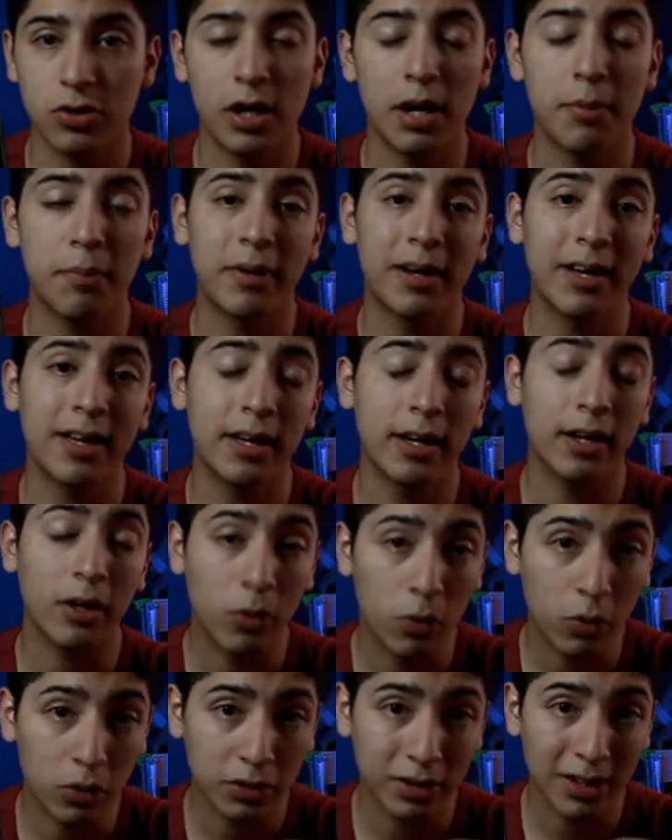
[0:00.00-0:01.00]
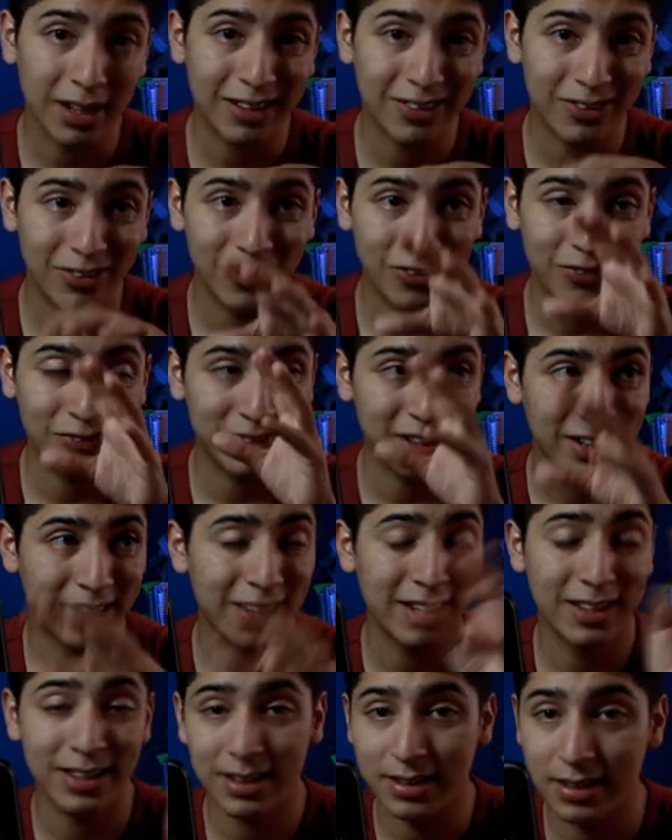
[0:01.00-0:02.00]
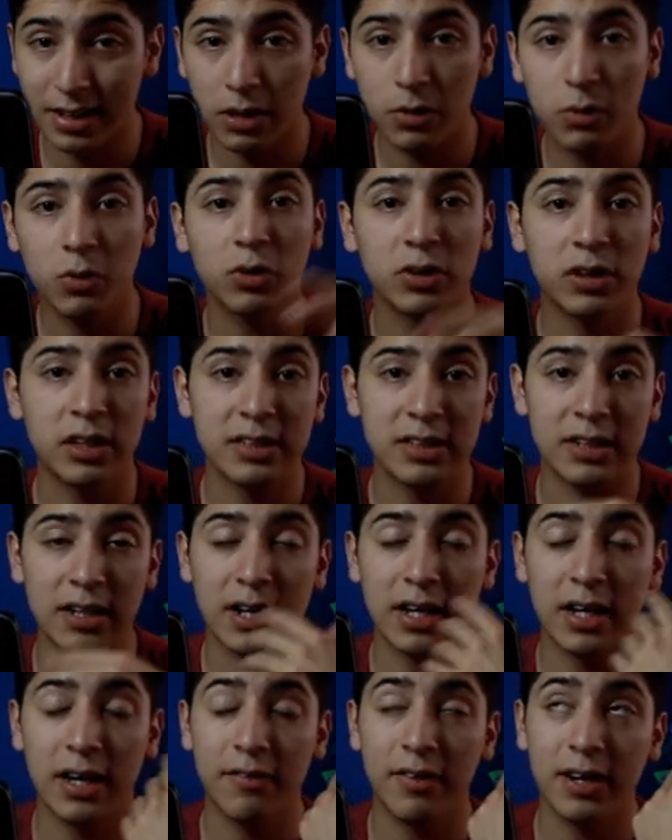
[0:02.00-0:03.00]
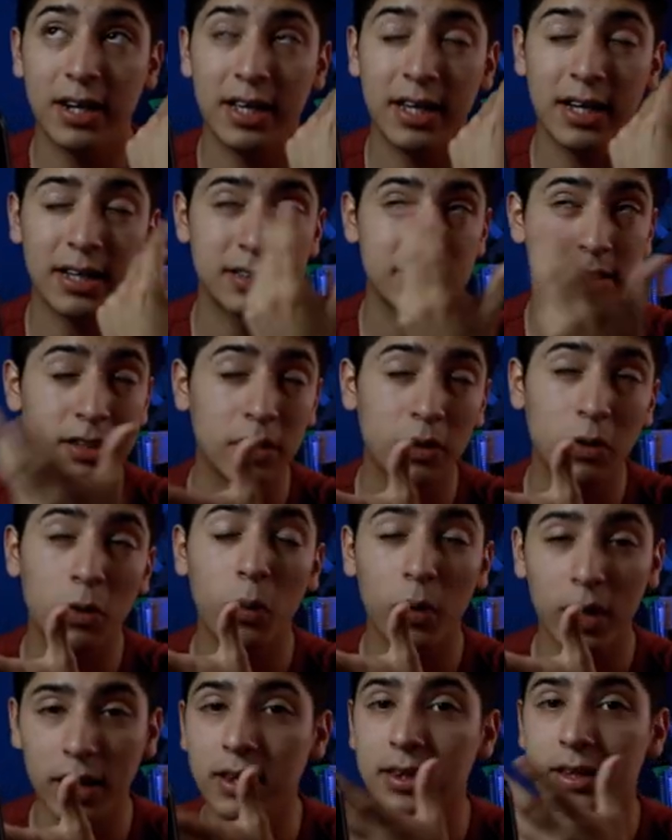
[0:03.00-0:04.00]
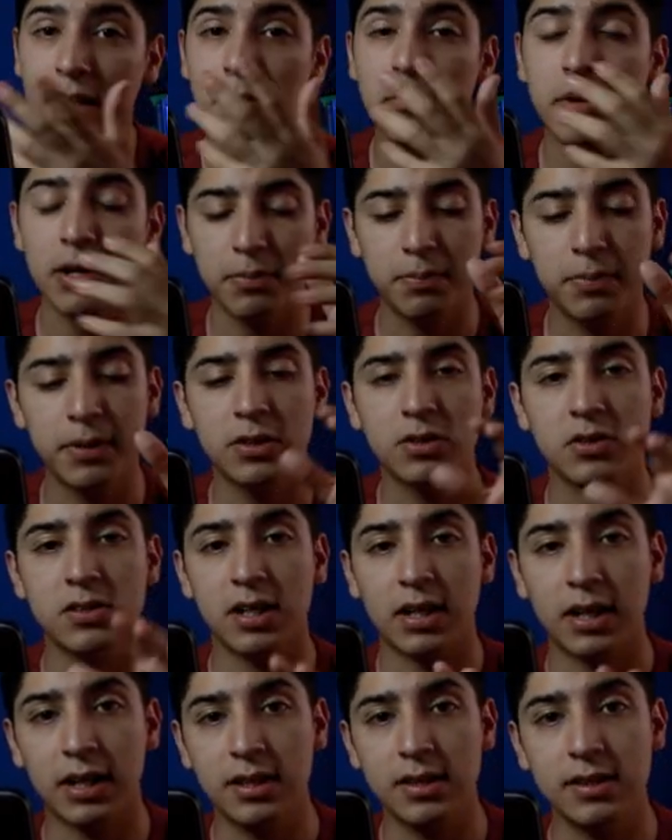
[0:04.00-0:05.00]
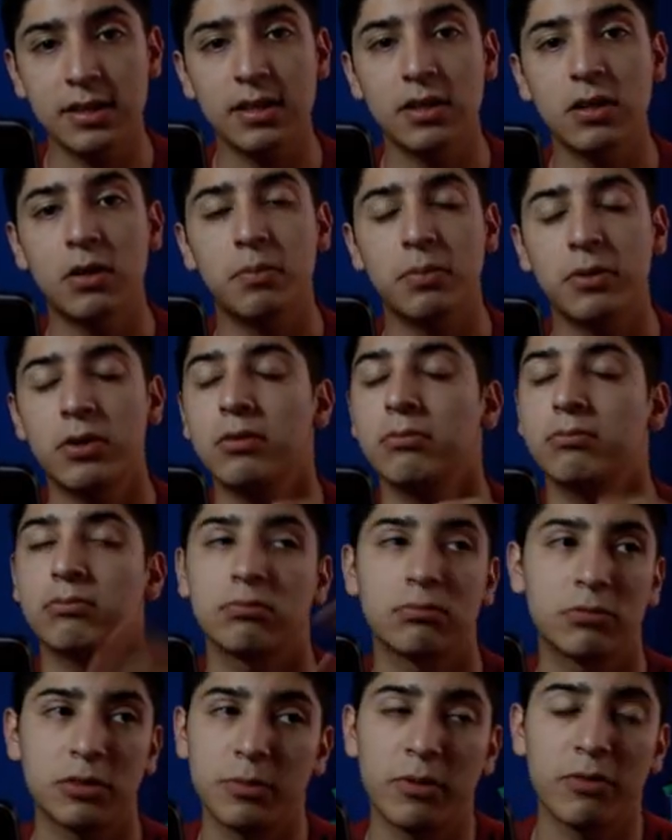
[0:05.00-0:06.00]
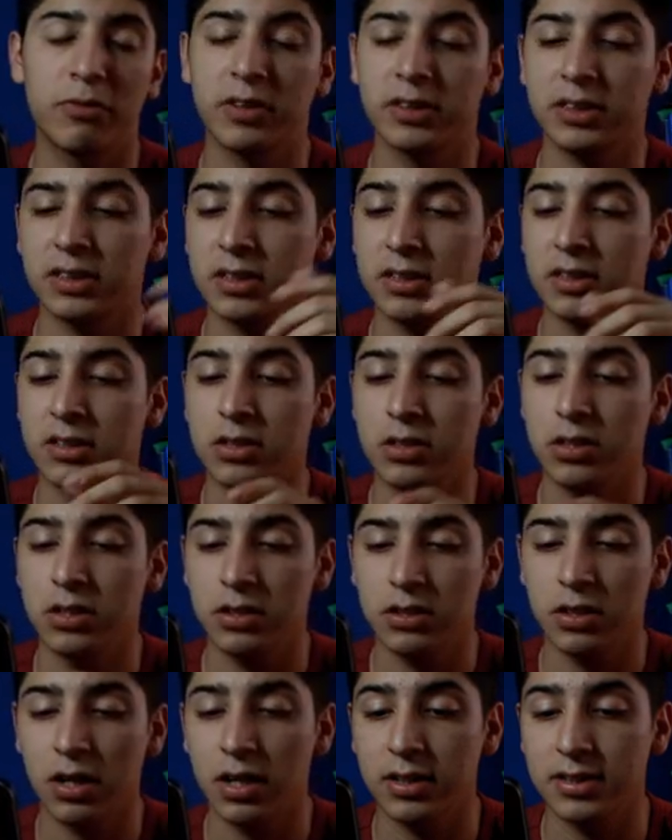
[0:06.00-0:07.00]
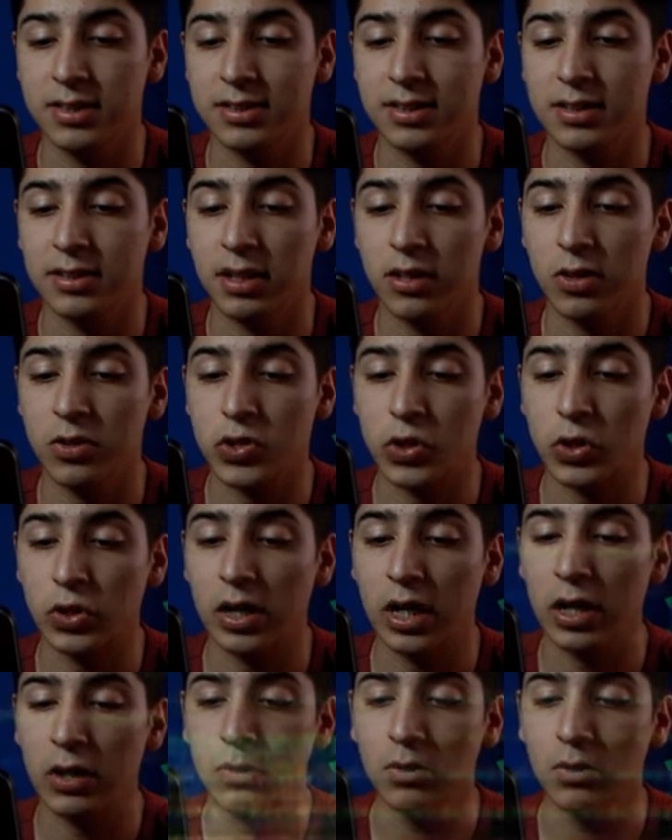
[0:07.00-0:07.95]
Yo la pagué en cuotas con tarjeta en tres cuotas, en realidad valía 50 mil pesos argentinos, pero se me fue a 78 a 78 con las